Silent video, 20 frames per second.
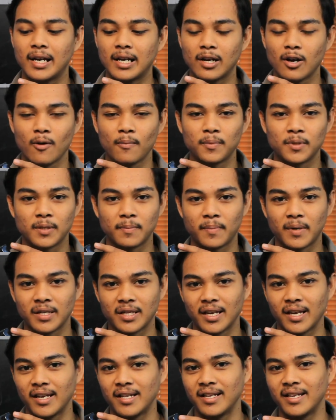knob
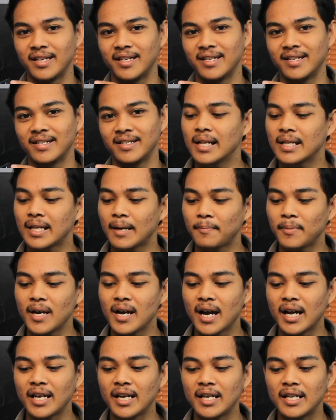seperti ini tapi
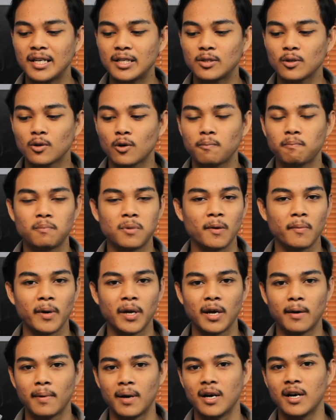yang kali ini cukup
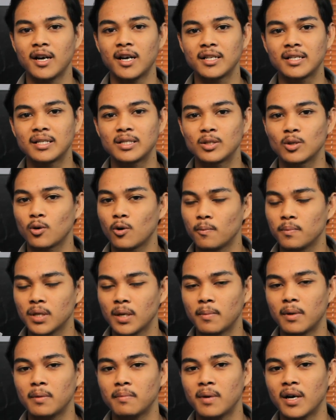berbeda banget cukup
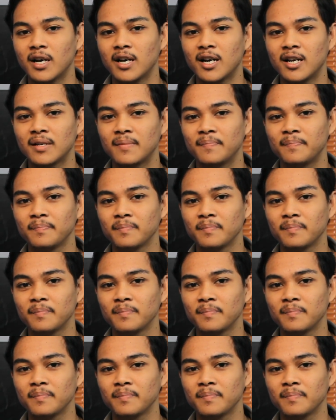nyaman banget